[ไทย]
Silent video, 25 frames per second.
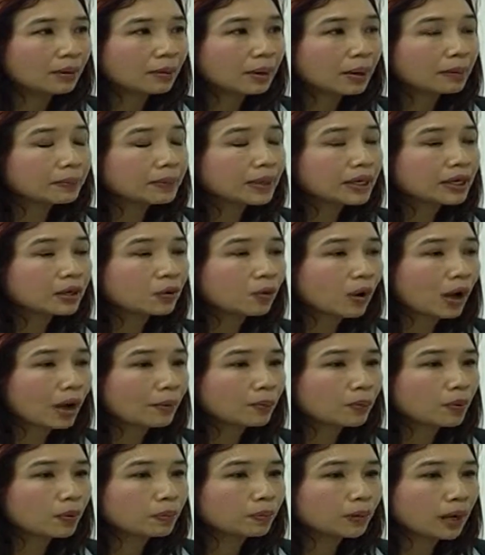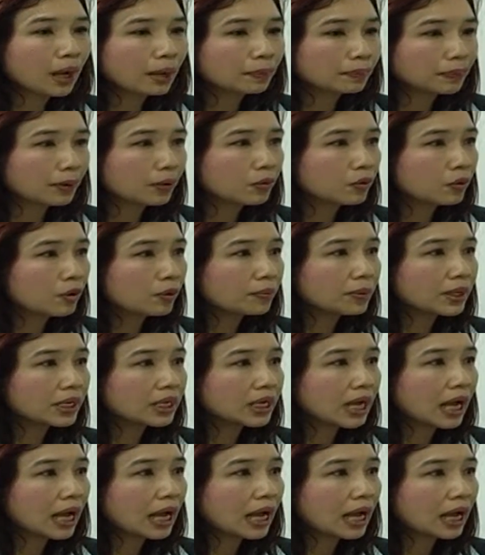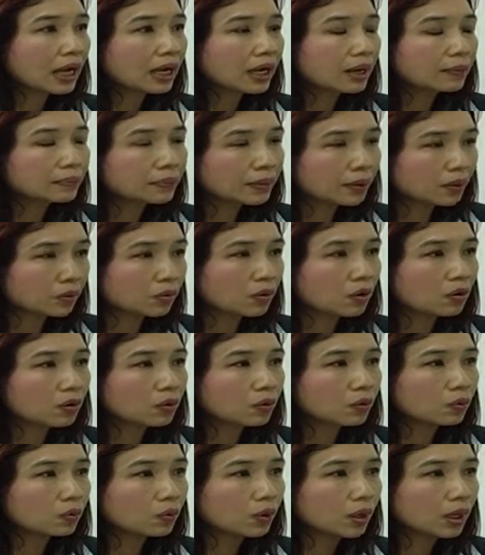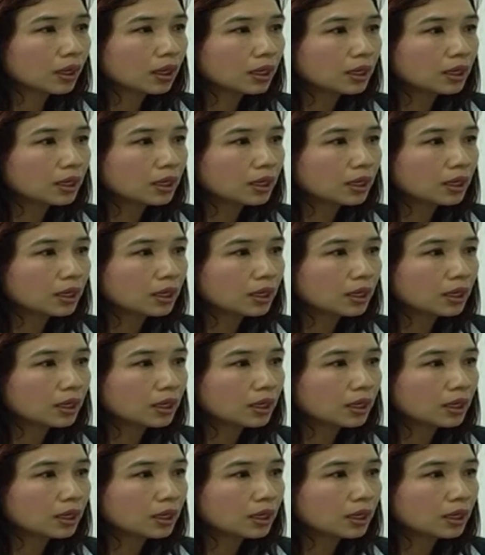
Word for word: ขับเลนขวาปุ๊บขับเร็วก็ไม่กล้า ขับเร็วก็กลัว